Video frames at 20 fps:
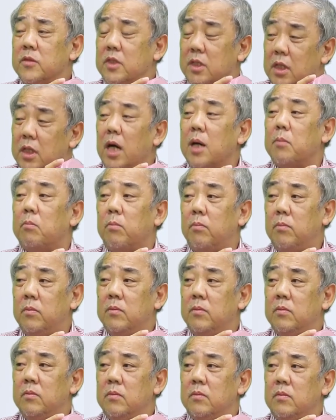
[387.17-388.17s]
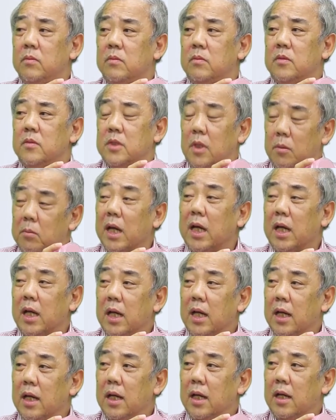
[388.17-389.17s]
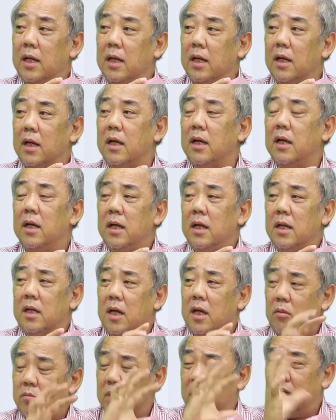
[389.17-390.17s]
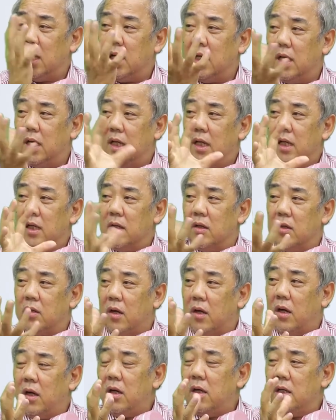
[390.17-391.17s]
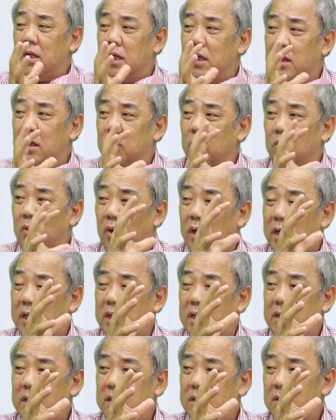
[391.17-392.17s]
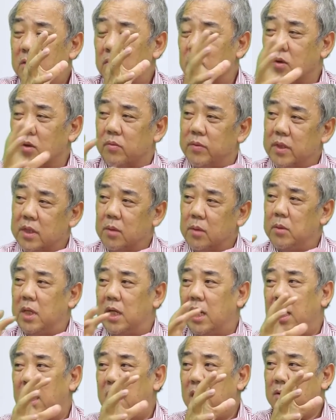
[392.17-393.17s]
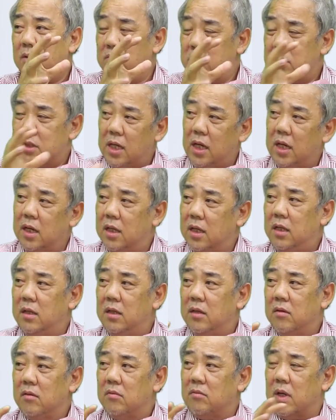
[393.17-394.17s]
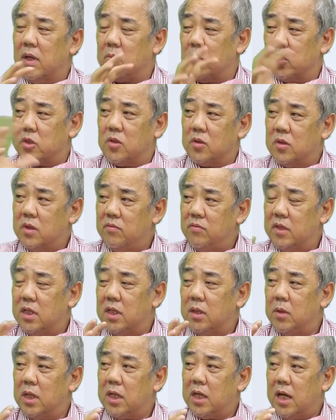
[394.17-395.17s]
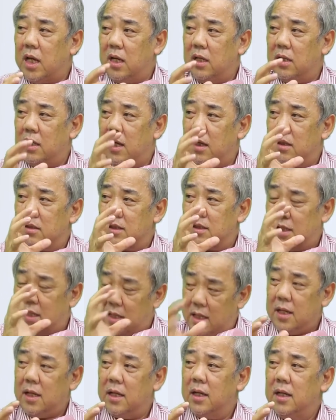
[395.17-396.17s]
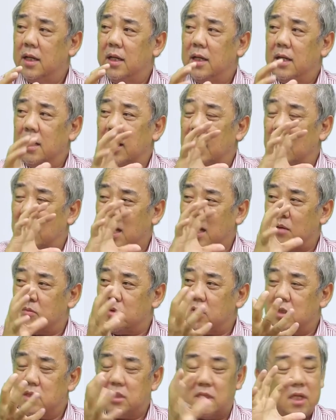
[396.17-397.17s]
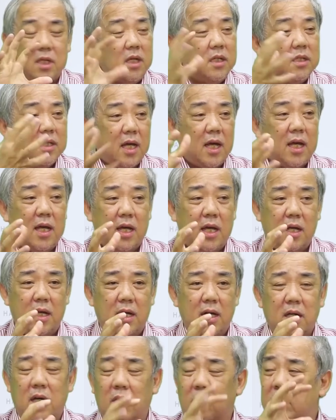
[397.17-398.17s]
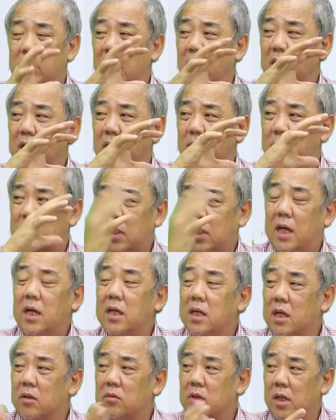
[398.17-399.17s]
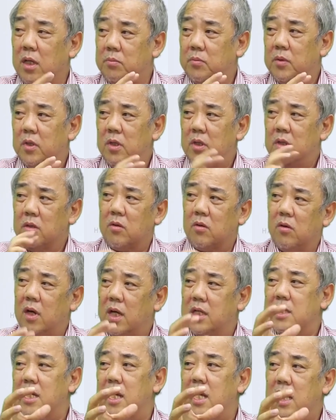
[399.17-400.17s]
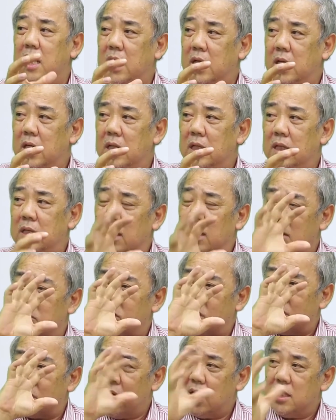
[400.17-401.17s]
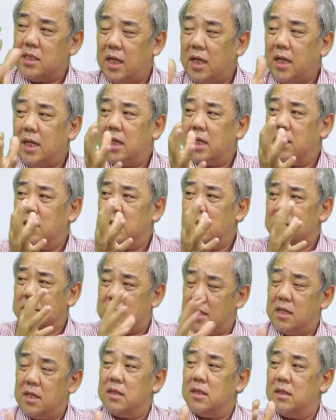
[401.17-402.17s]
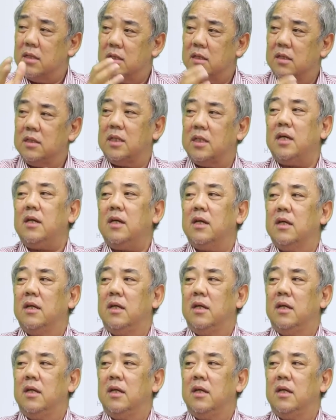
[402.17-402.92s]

giữ ẩm rất mạnh đồng thời nó có là nguồn của vitamin E cũng rất lớn và một số các vitamin khác để làm cho dưỡng da đồng thời làm tăng tổng hợp collagen làm cho da chắc săn chắc